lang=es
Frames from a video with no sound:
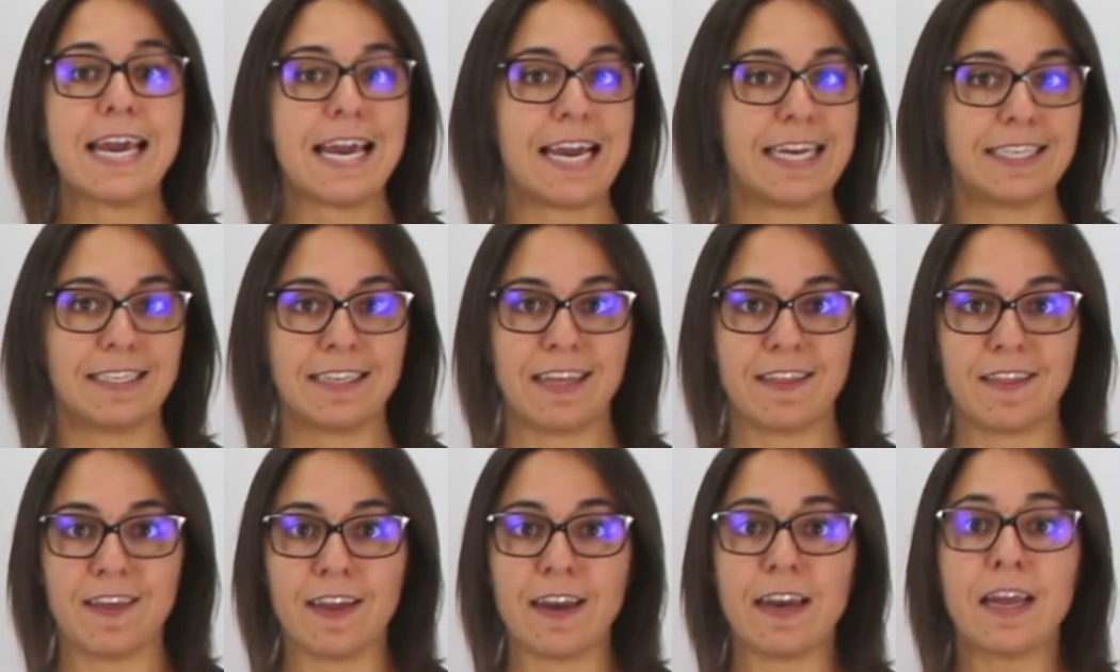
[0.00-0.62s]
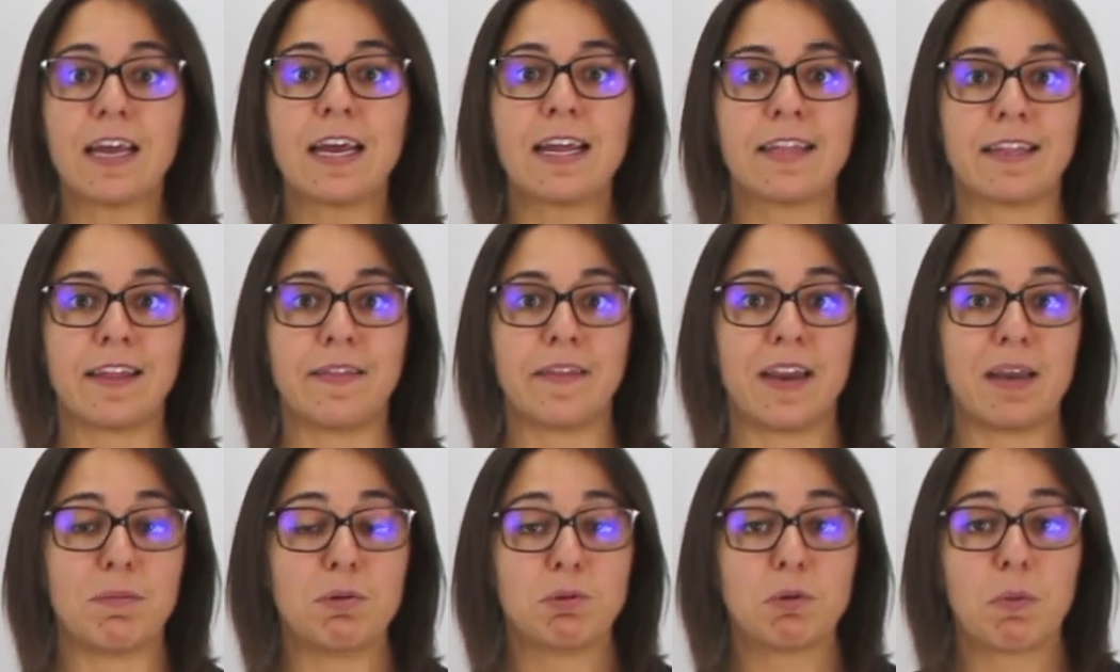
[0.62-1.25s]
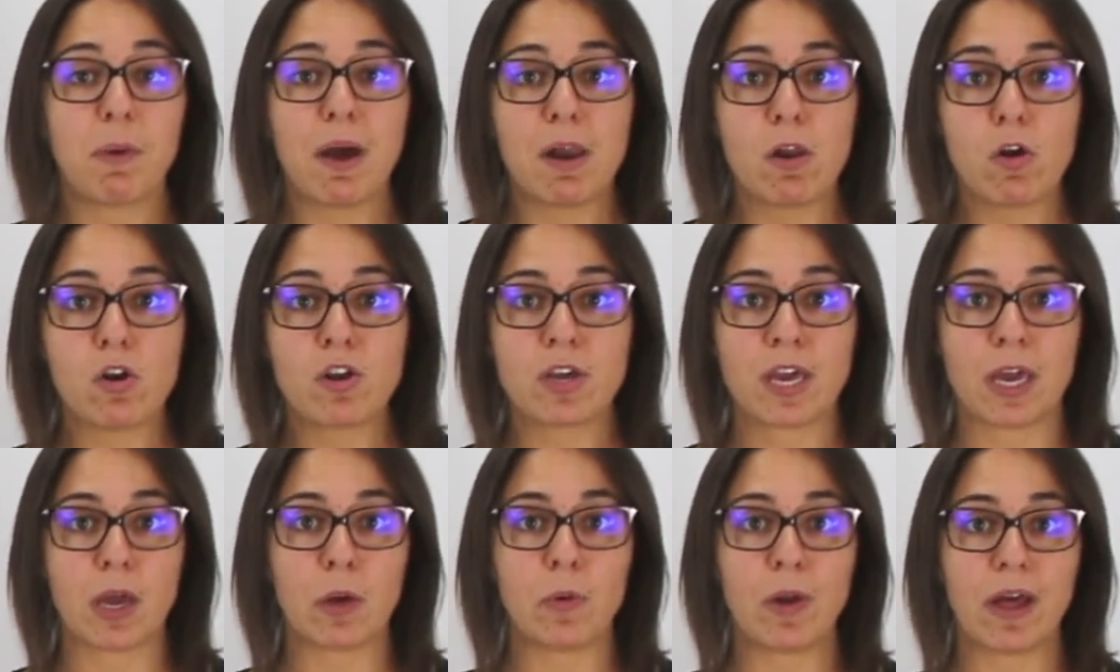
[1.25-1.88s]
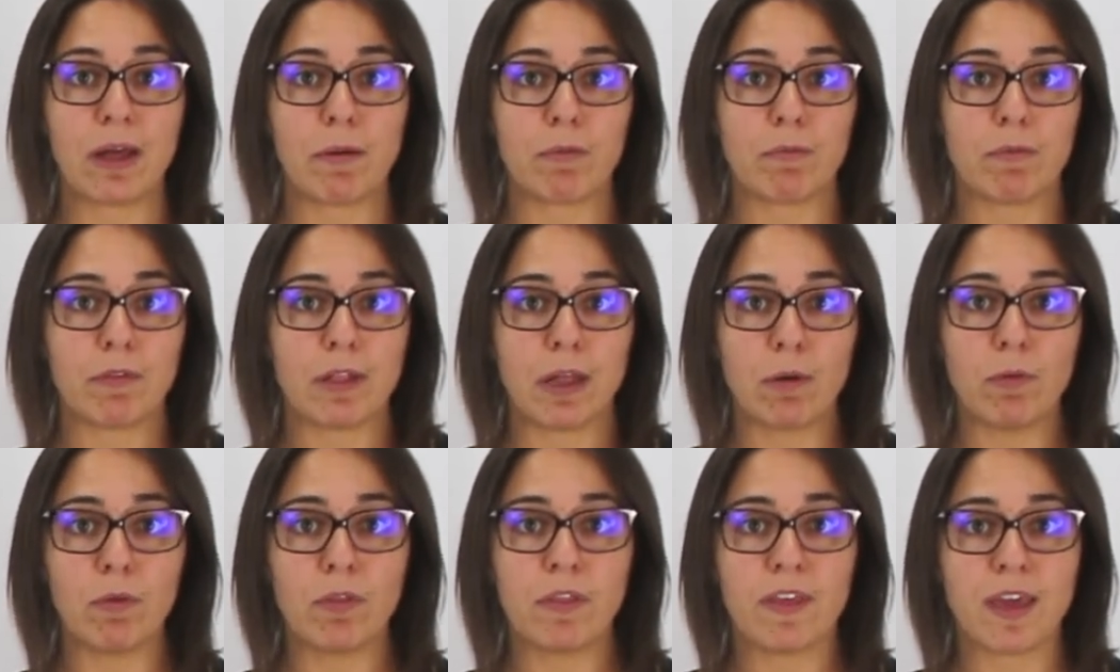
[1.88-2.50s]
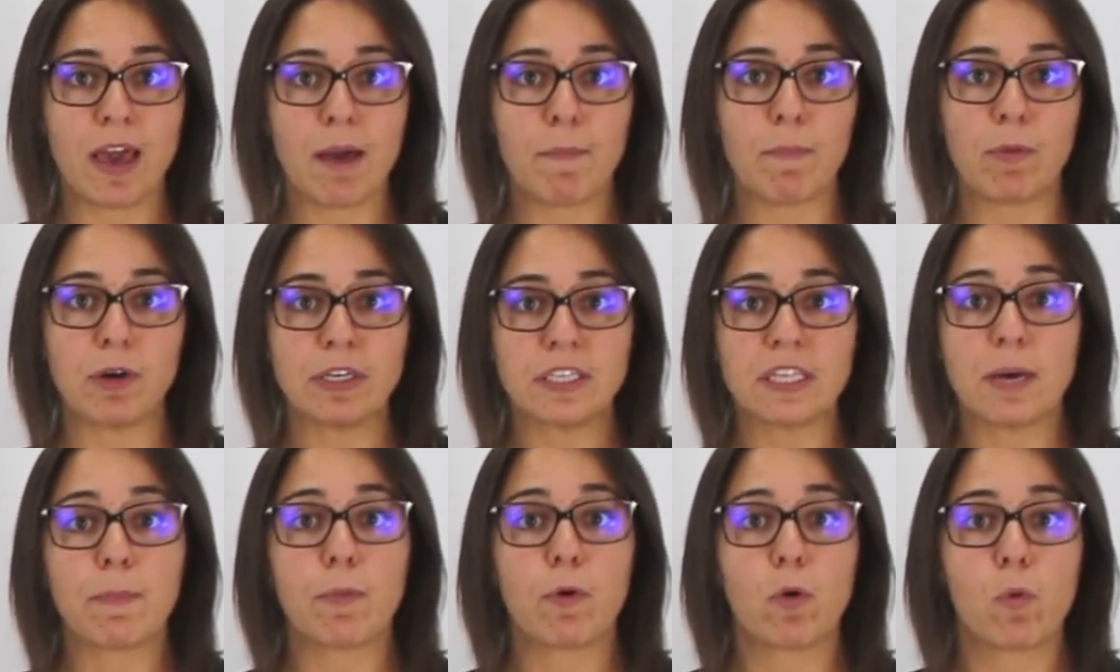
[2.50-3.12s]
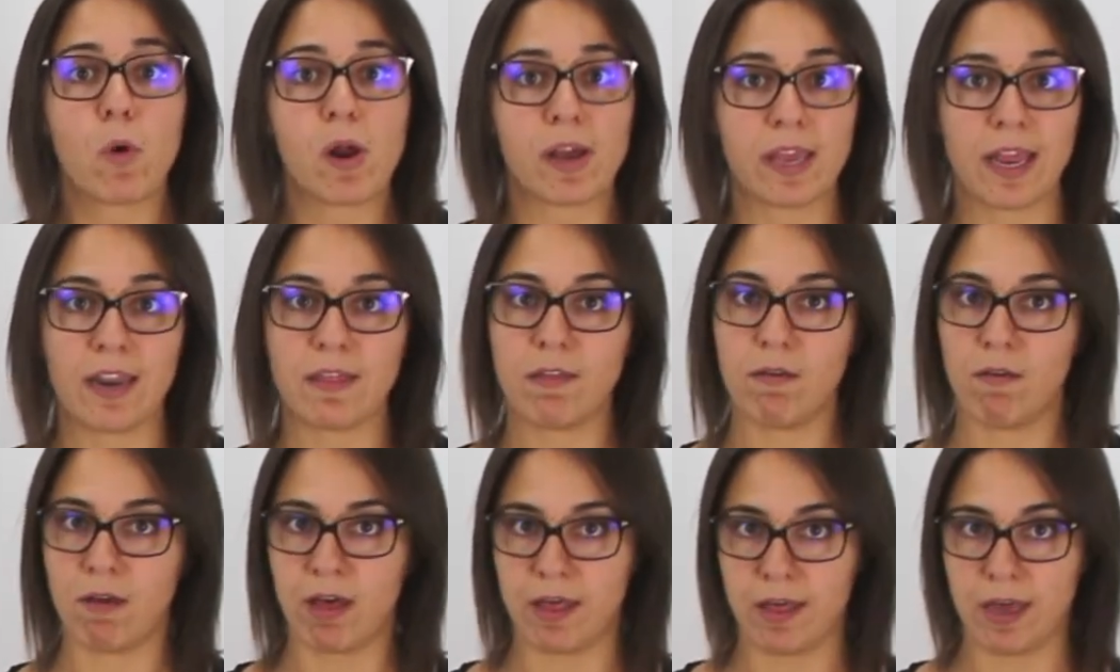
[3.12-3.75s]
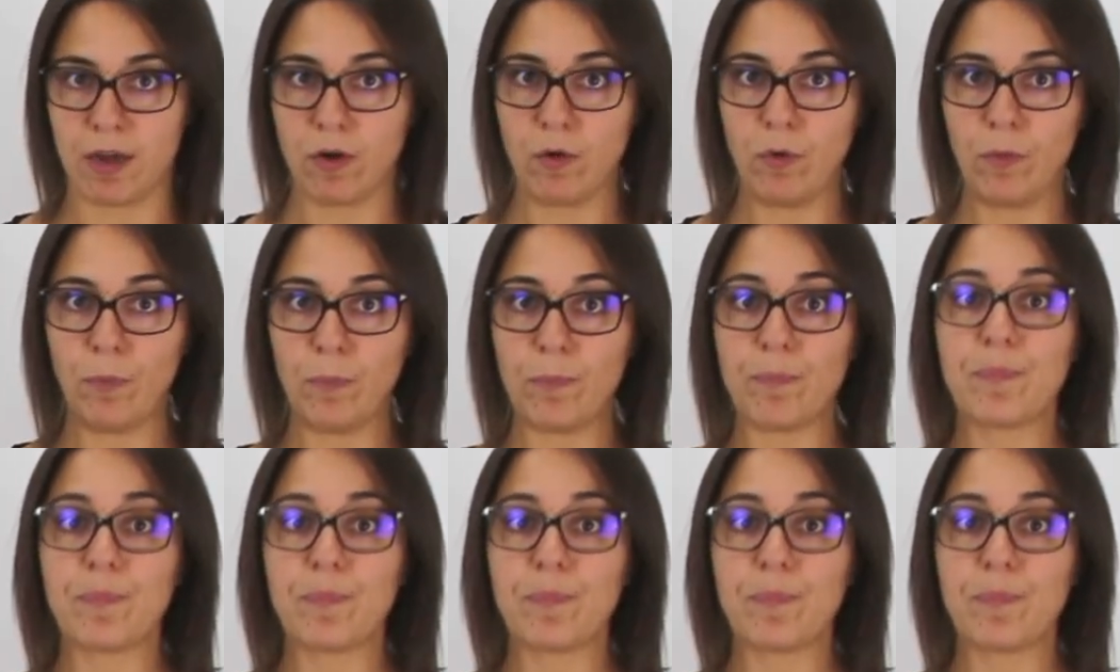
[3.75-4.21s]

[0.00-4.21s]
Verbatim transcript: Es decir, tendrá el mismo valor que una denuncia puesta por cualquier ciudadano.